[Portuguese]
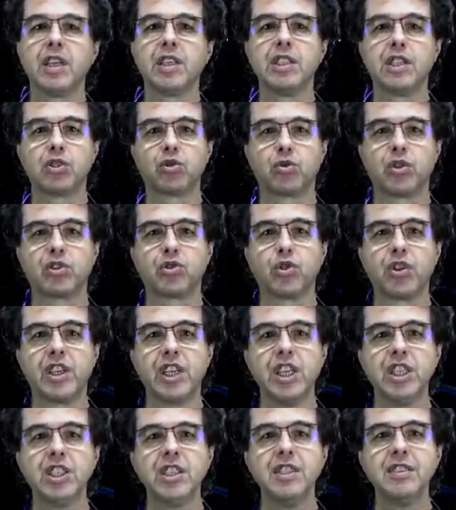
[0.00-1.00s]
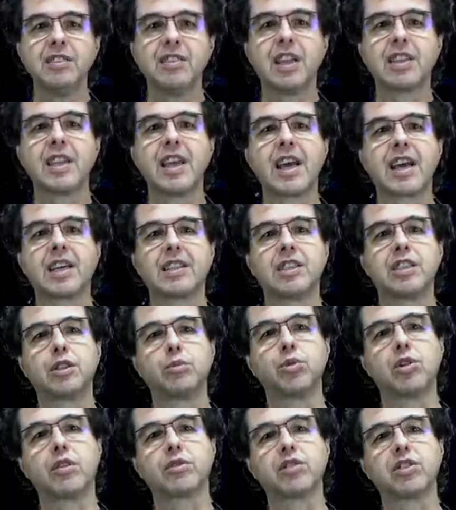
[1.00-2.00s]
de suas origens na década de
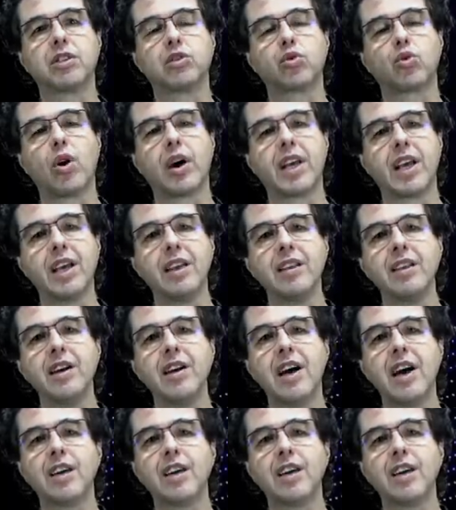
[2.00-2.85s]
1940,